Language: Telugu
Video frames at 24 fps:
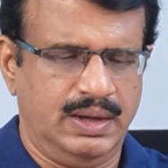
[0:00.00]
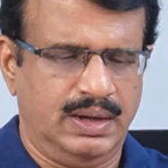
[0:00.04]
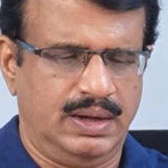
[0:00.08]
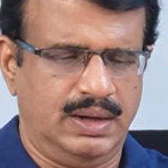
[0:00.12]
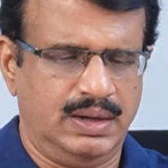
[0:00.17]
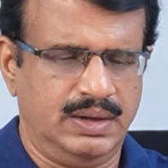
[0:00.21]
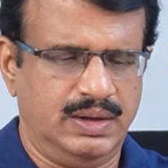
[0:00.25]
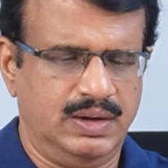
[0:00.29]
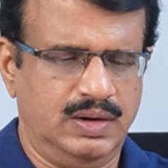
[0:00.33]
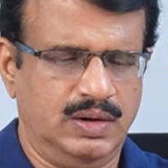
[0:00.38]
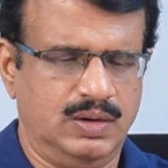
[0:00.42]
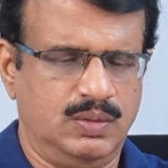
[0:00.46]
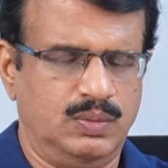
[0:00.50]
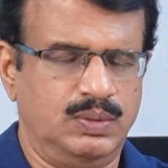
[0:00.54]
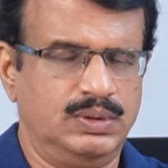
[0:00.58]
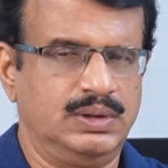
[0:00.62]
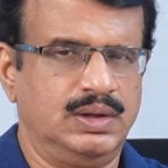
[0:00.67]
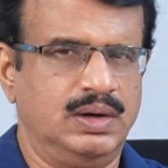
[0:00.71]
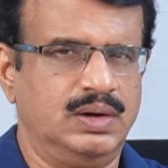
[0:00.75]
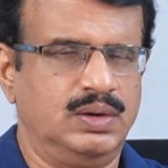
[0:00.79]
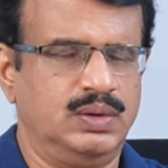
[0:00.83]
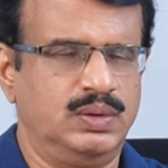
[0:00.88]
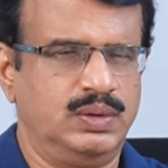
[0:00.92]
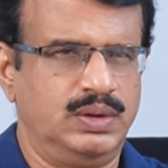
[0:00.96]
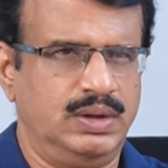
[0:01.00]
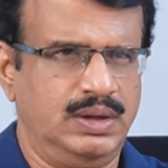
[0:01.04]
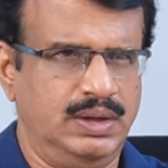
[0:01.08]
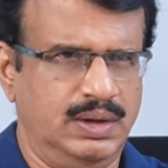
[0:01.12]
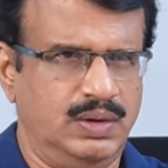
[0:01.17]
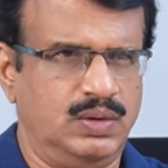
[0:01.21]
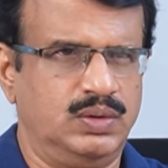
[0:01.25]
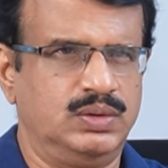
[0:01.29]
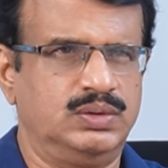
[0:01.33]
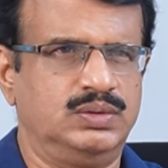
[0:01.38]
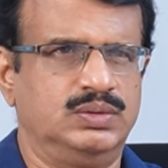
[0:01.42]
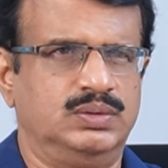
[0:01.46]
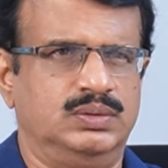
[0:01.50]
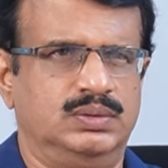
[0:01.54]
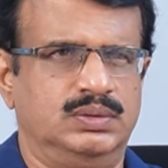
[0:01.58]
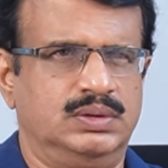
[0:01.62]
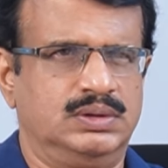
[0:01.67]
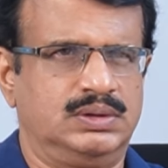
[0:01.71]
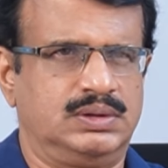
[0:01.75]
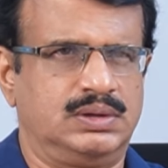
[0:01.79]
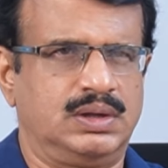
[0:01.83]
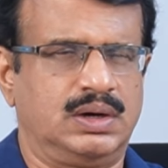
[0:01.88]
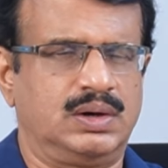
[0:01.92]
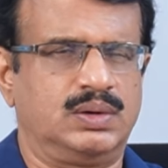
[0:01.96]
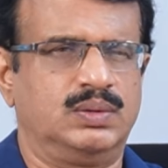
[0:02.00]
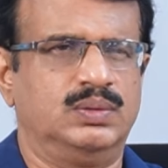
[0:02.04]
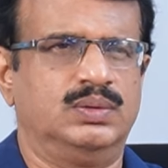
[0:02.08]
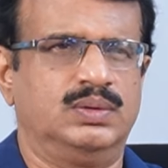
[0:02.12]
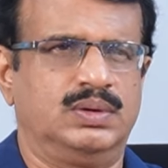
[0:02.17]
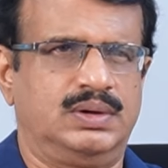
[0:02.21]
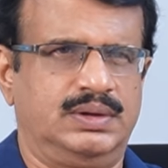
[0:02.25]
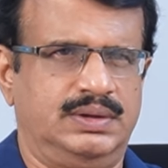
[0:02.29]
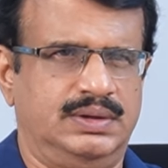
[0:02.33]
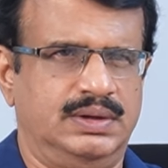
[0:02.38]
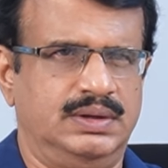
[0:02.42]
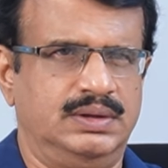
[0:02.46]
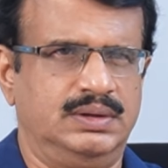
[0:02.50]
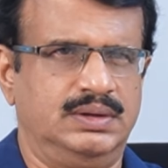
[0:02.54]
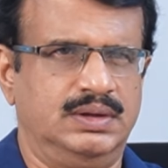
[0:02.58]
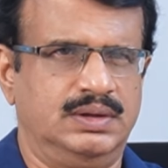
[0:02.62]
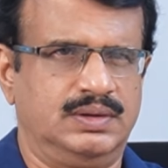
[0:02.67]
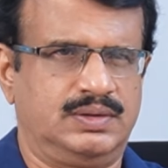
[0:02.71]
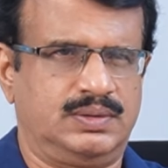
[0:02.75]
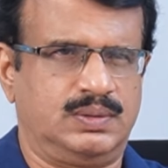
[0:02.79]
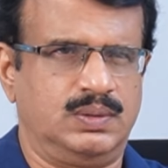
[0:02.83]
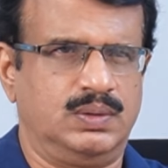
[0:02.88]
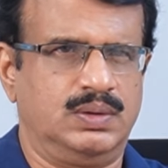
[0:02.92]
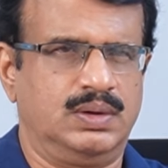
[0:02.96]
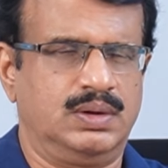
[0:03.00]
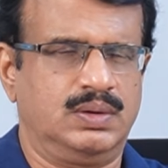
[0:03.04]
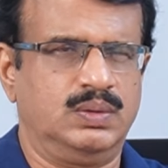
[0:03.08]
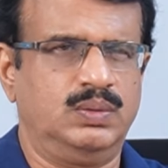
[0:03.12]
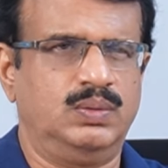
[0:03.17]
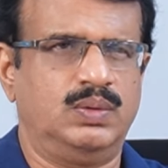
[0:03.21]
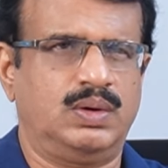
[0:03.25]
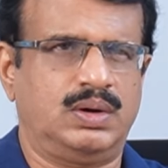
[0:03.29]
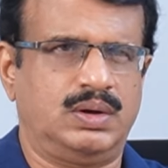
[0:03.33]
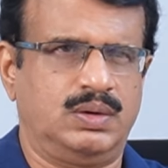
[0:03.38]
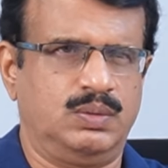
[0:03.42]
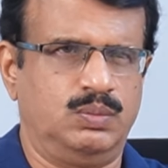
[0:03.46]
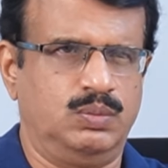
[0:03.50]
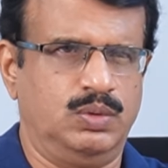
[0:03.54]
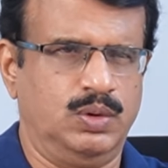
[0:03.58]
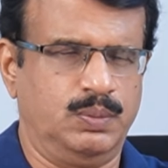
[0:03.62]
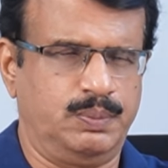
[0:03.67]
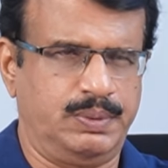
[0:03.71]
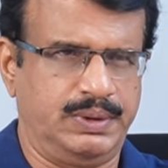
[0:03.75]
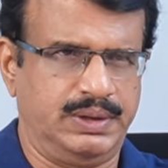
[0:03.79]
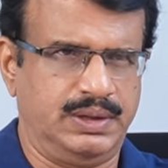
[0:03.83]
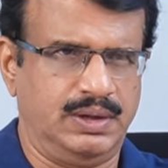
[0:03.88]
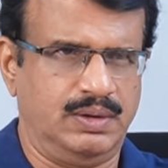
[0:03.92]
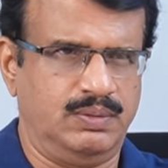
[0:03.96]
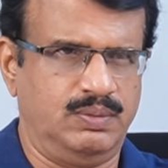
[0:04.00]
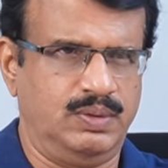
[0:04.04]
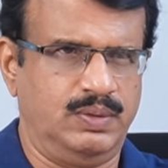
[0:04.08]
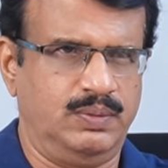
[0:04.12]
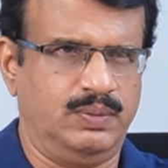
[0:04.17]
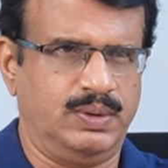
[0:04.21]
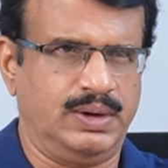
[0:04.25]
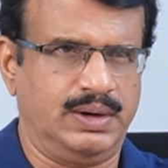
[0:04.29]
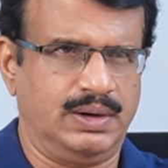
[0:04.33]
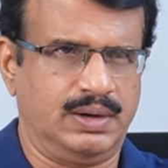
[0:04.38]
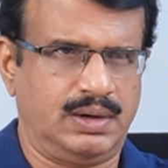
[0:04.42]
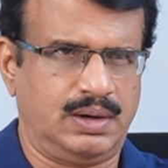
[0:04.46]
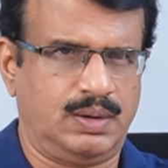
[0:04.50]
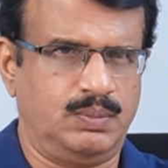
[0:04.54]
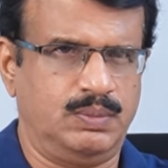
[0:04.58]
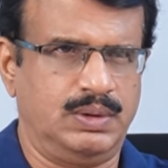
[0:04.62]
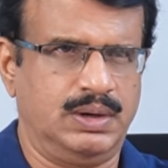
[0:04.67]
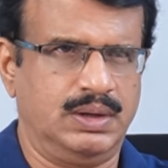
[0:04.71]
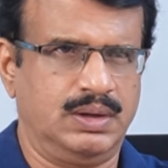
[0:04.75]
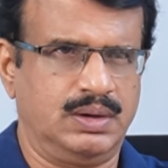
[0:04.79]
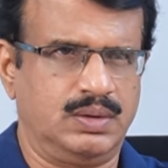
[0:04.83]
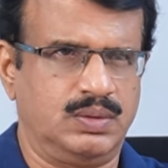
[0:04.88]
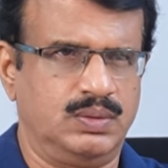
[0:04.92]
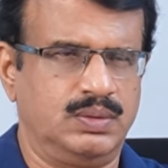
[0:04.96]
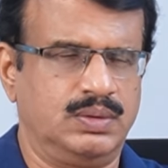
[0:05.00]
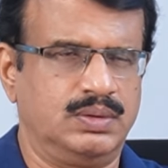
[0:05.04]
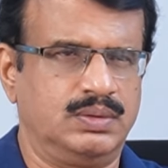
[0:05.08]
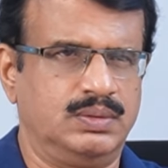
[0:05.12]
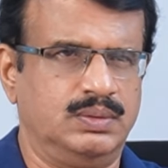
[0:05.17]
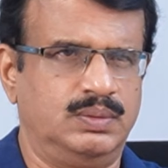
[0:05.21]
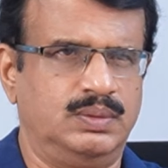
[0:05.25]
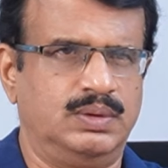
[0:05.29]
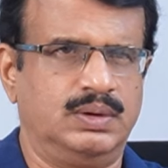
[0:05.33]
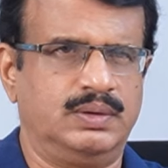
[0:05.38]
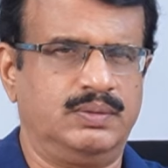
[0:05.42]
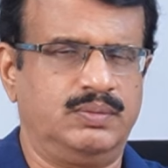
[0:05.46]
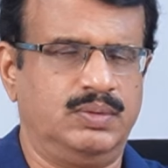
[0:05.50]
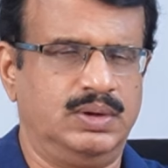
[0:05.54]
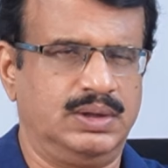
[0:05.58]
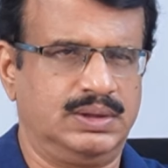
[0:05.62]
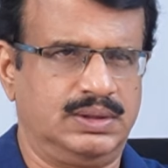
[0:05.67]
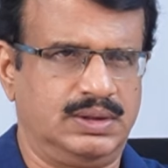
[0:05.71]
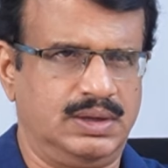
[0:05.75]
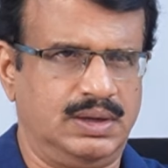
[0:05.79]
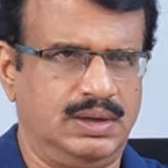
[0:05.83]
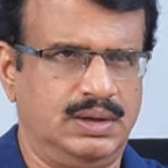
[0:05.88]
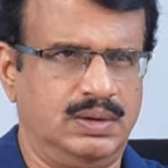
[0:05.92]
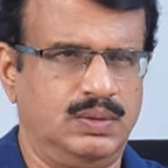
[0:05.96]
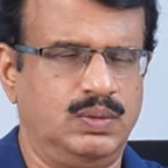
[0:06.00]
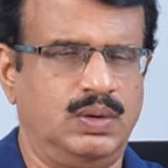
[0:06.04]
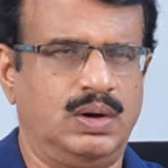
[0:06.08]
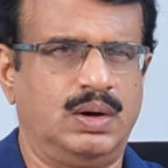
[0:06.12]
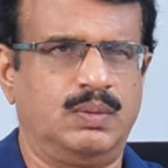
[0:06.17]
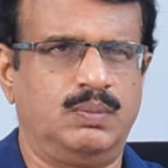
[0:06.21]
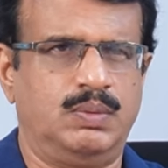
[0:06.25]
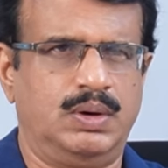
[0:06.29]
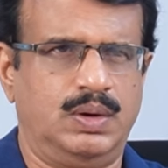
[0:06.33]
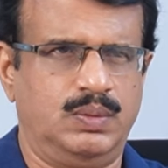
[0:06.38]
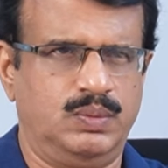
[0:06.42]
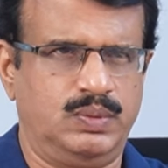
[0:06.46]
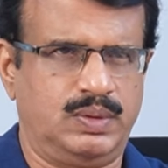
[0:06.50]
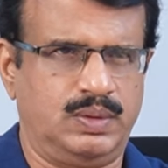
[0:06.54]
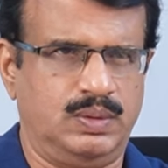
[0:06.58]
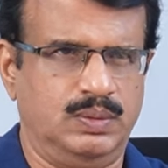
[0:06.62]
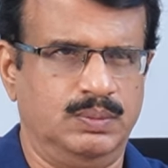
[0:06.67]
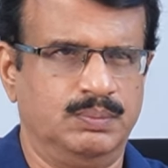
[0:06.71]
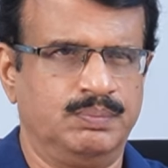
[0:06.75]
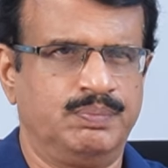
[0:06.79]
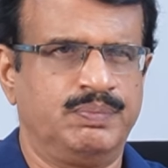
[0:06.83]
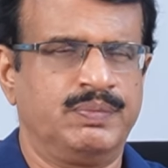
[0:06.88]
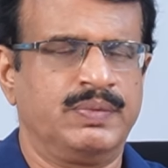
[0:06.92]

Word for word: ఆ ఏడు మందిలో ఈరోజు ఇద్దరు రిజైన్ చేస్తున్నారు ఒకరు మోపిదేవి వెంకటరమణ రెండో వ్యక్తి గొల్లబాబురావు